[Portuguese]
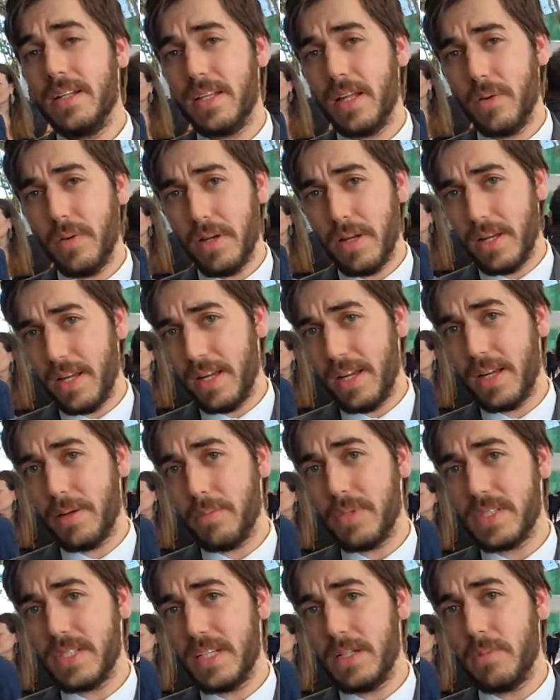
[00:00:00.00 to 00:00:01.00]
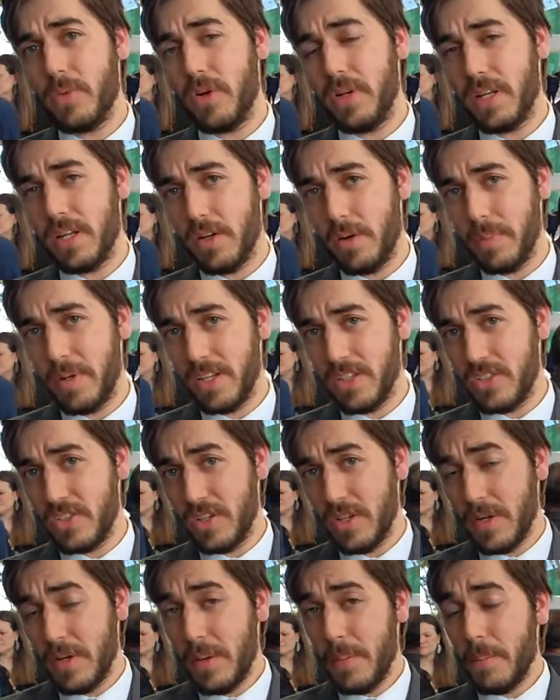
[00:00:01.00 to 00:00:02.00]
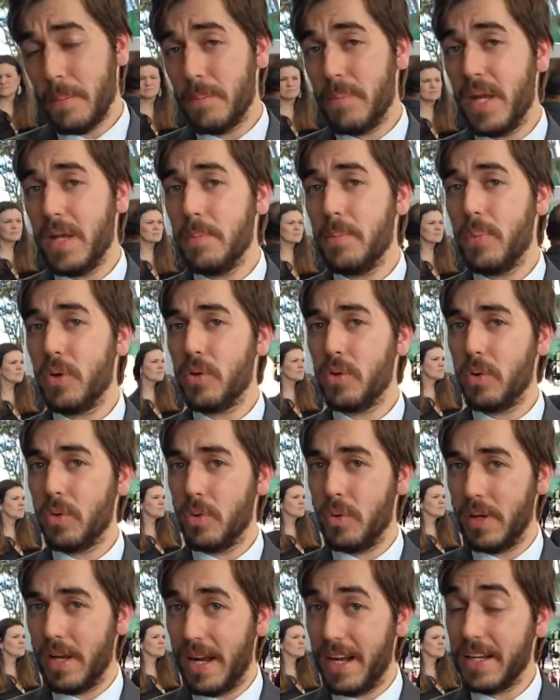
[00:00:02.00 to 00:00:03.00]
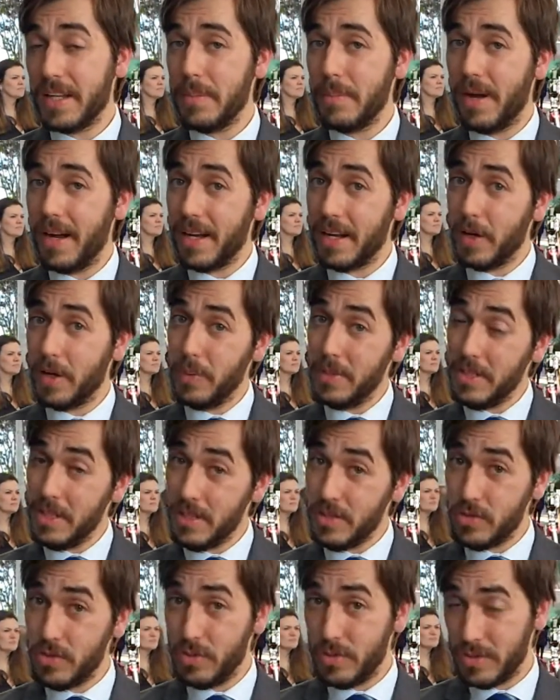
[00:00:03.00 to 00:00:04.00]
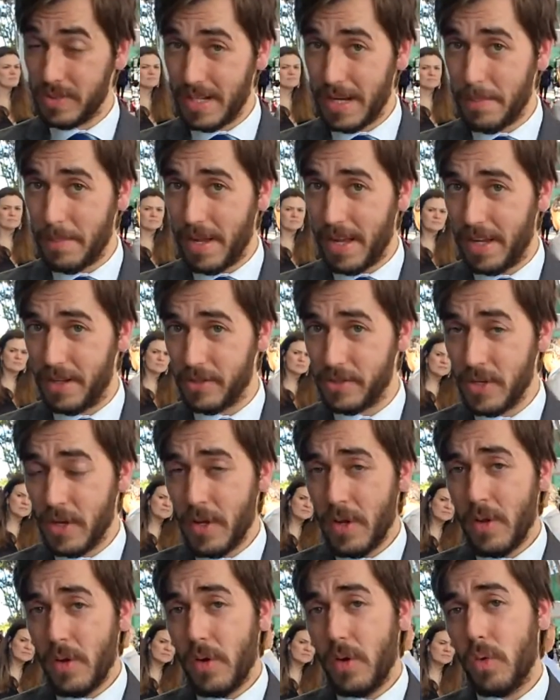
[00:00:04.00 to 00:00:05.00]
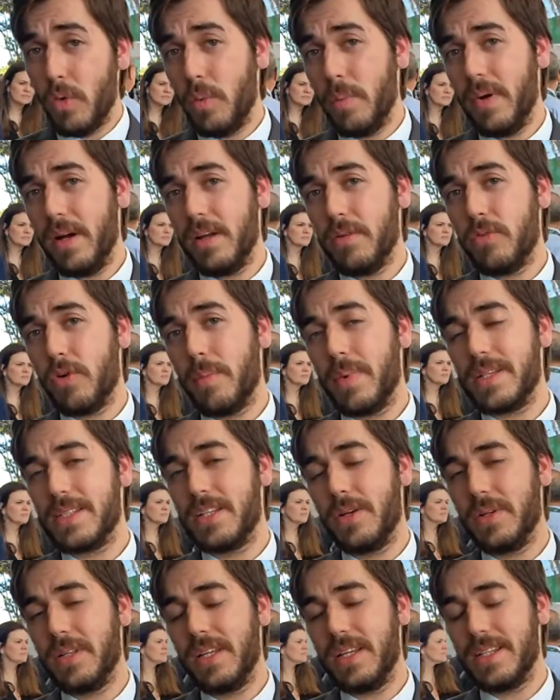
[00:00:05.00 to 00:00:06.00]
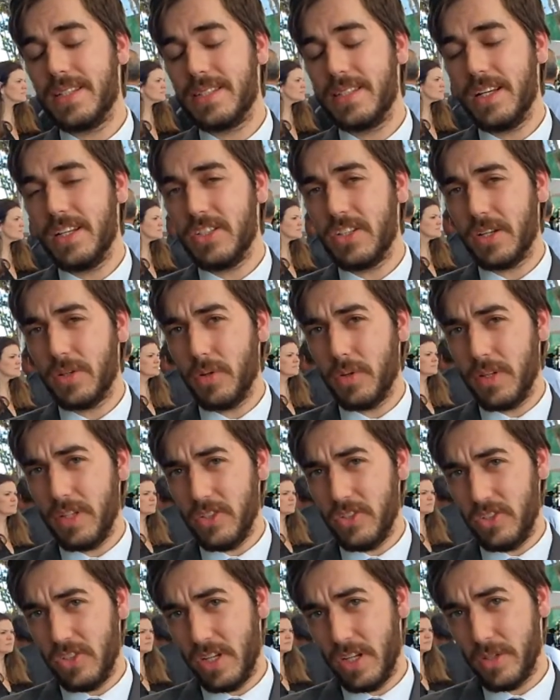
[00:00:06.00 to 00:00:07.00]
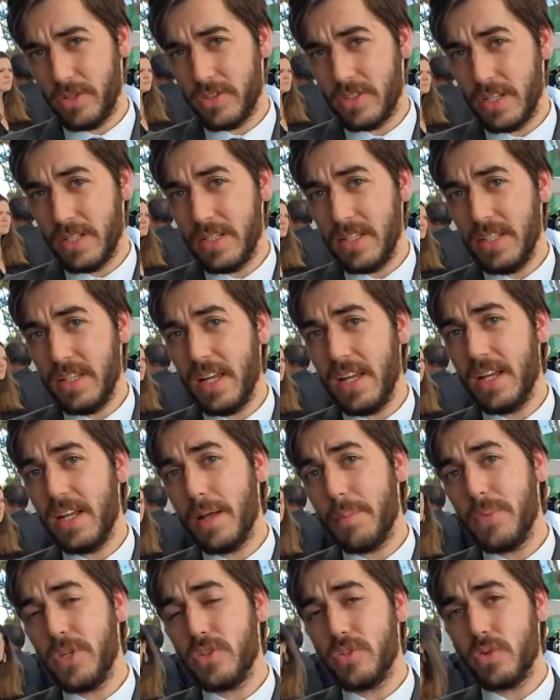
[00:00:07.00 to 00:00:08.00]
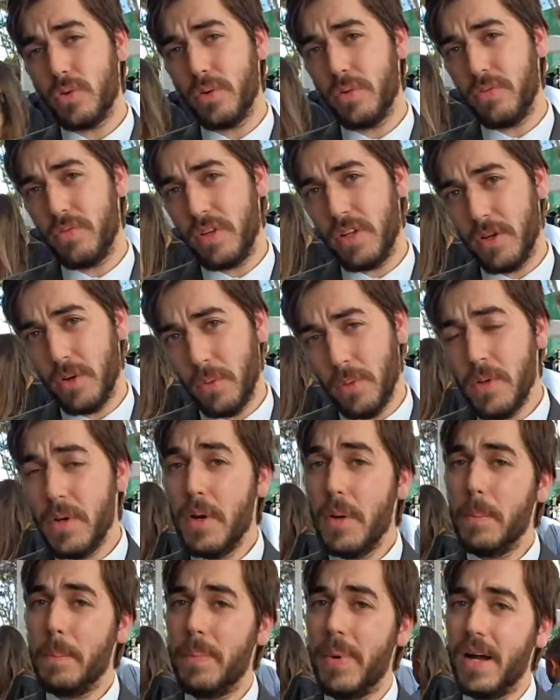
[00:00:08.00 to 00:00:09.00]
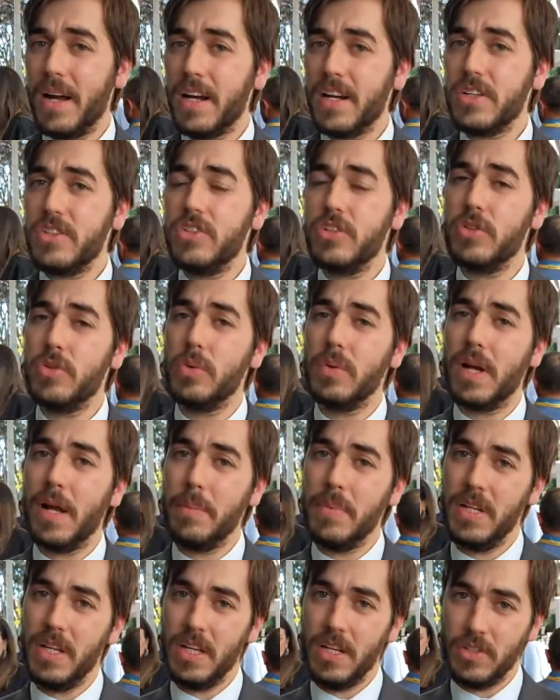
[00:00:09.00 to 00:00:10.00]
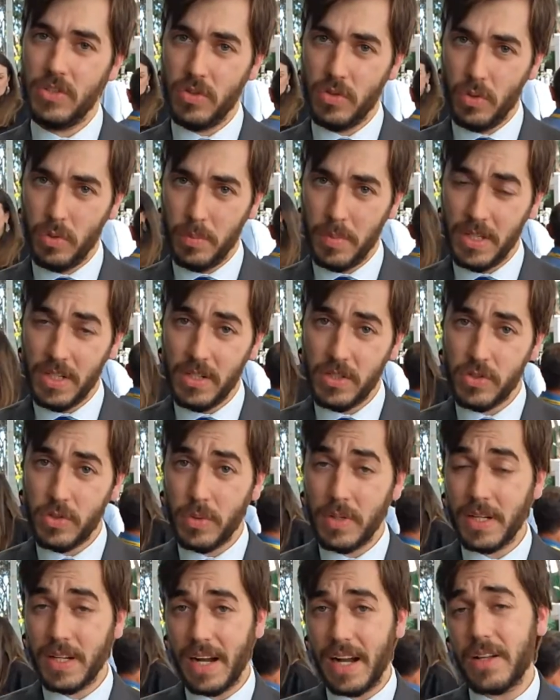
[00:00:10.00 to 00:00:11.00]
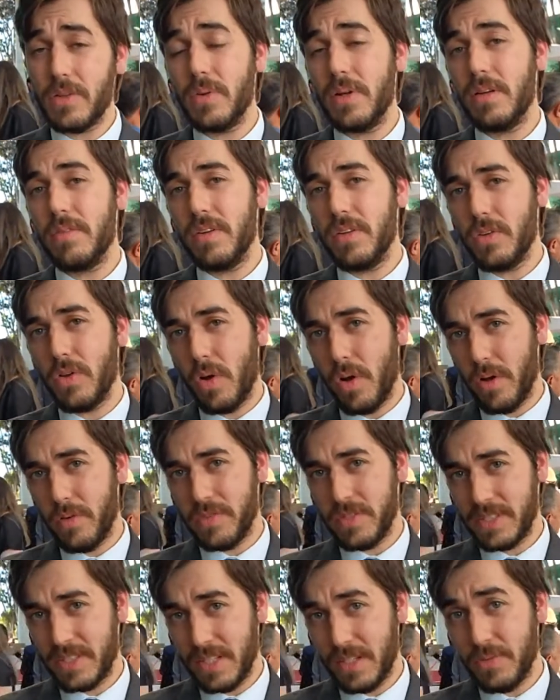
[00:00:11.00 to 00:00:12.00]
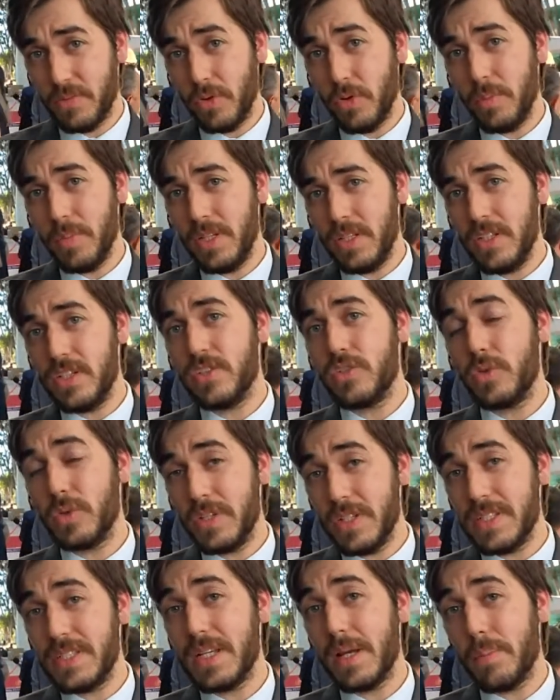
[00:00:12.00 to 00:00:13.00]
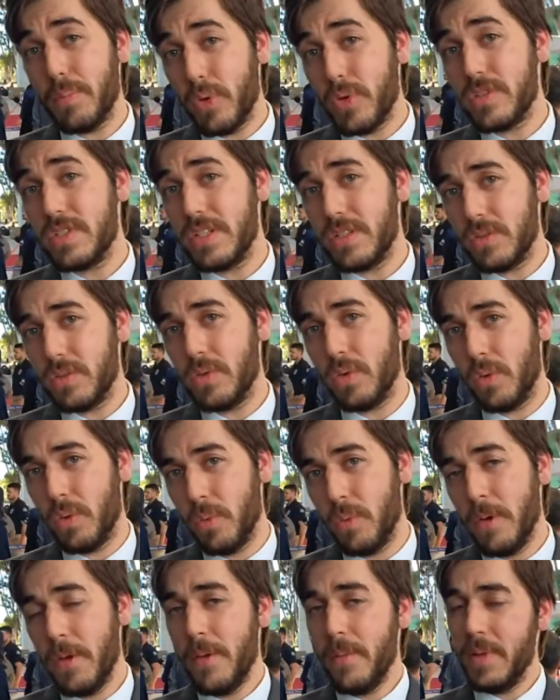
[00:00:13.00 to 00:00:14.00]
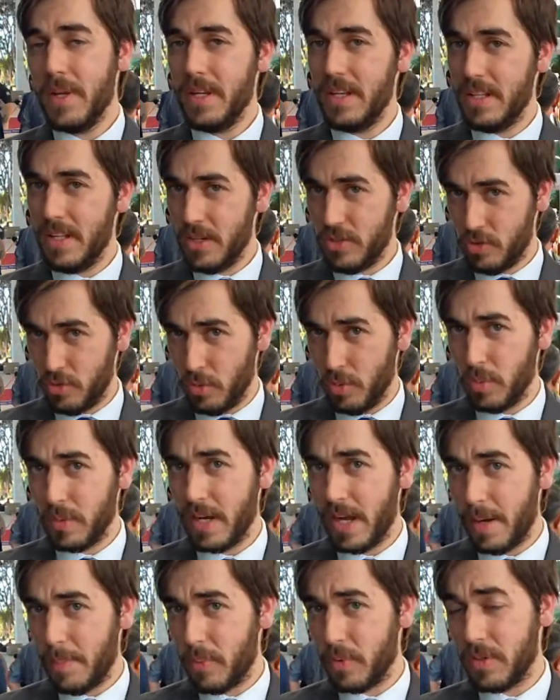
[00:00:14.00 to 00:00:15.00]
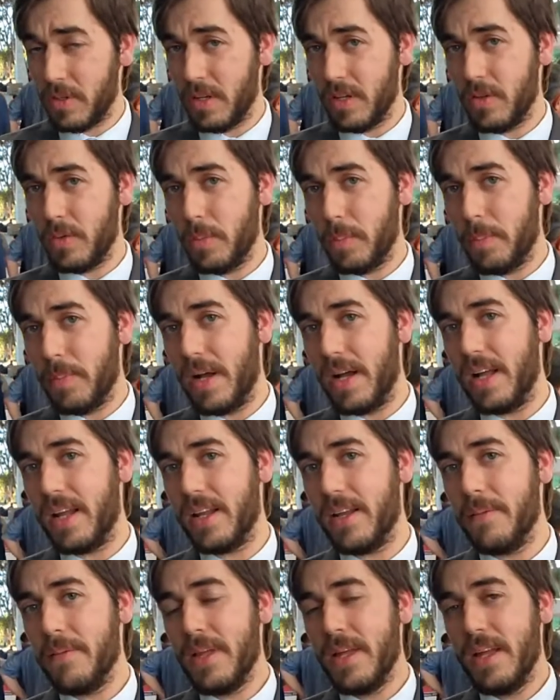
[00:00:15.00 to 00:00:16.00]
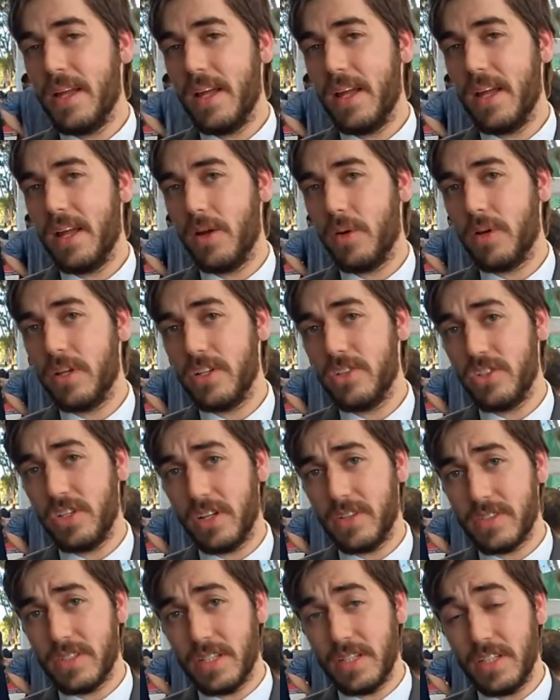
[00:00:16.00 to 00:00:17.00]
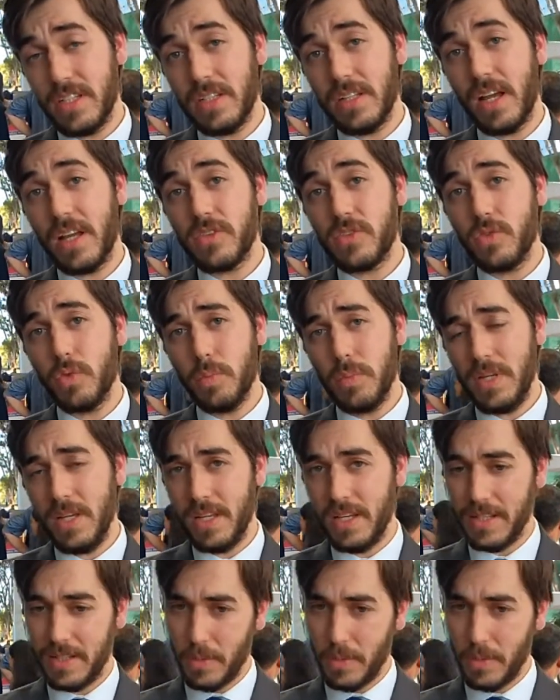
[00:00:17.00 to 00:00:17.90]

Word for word: Então, é, é uma cerimônia realmente bem protocolar que marca o início dos trabalhos. Uma informação interessante é que o Cristiano Zanin, ele absorveu parte do gabinete do ministro Ricardo Lewandowski, que foi o ministro que se aposentou e deixou lugar, portanto, para é, o Cristiano Zanin assumir.